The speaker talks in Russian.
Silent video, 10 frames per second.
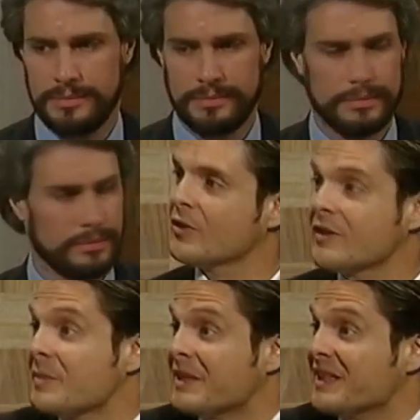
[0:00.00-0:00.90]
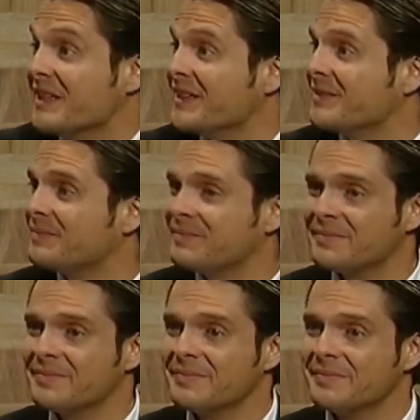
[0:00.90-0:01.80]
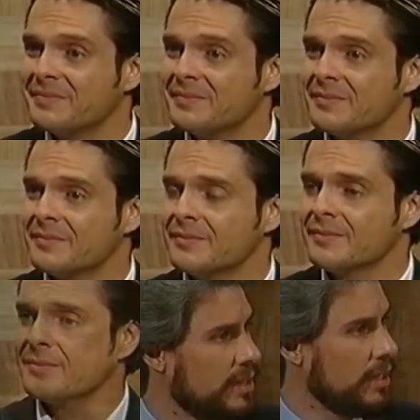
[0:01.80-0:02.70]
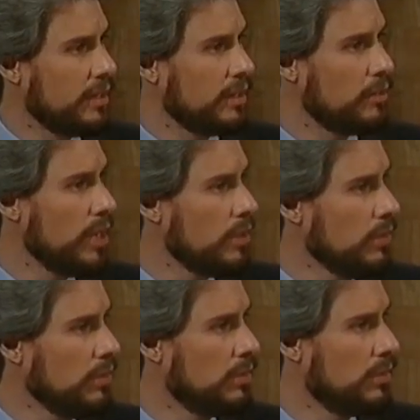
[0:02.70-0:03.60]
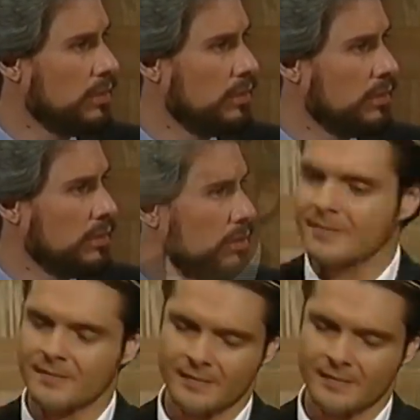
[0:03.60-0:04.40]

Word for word: Ну, не знаю, поймете ли вы ну, меня. Но увидел ты ее и что?